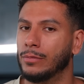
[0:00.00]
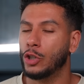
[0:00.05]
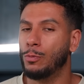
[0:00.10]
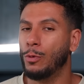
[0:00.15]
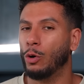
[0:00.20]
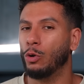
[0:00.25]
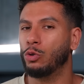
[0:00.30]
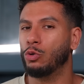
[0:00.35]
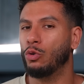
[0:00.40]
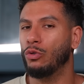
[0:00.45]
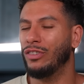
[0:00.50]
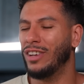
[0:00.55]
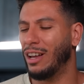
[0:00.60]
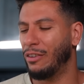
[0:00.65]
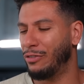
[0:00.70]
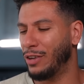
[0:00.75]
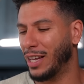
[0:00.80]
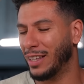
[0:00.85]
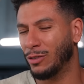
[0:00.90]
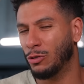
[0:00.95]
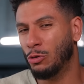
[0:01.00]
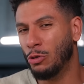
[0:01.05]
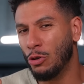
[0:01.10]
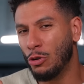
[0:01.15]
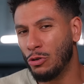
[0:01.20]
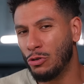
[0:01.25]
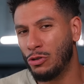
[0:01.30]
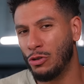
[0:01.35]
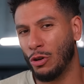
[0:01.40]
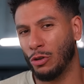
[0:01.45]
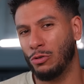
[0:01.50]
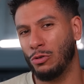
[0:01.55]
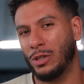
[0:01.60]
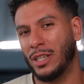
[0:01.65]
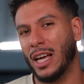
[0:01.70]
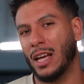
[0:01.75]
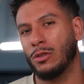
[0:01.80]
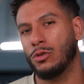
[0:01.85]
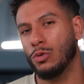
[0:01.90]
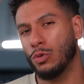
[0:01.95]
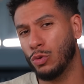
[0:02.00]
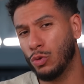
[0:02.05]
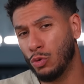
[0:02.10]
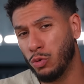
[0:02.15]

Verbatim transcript: je me retrouvais à faire deux heures de cardio